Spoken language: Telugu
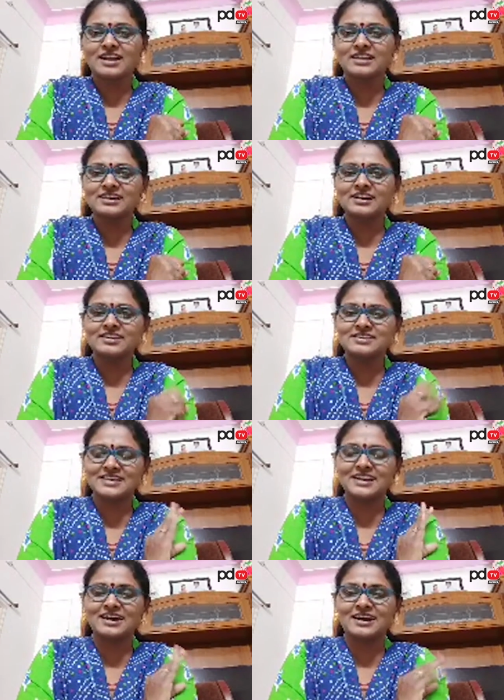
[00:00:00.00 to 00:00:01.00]
ఆ కథ
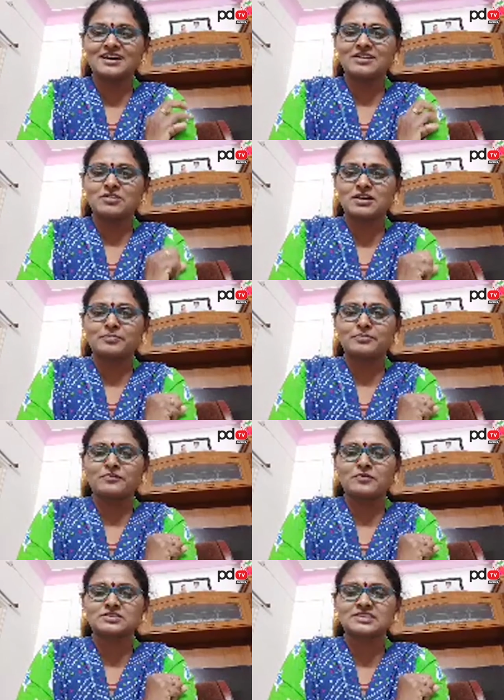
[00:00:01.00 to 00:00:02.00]
నిజంగా ఒక
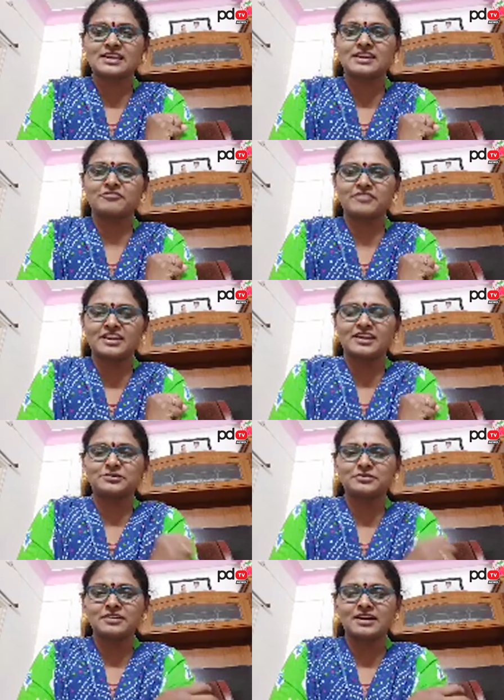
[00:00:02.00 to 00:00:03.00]
ఒకసారి నేను
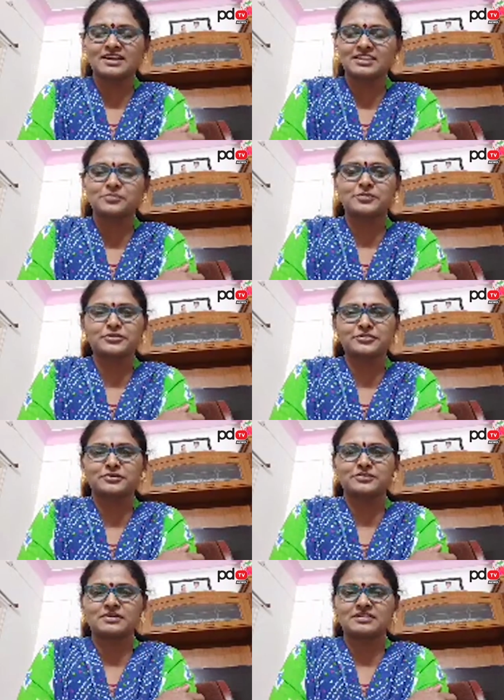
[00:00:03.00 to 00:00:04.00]
విన్నాను ఆ కథ ఇప్పుడు
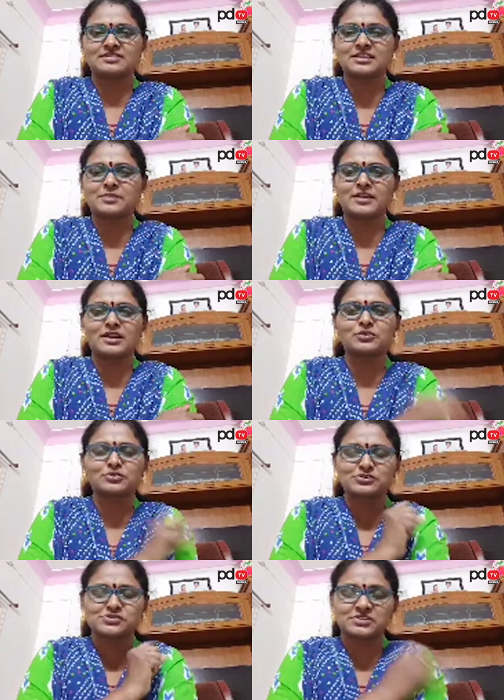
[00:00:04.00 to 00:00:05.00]
ఎందుకో అసందర్భంగా
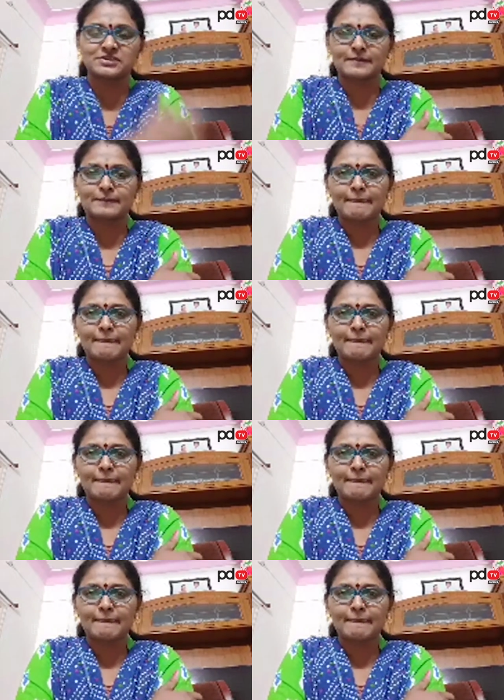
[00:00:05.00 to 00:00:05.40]
గుర్తొచ్చింది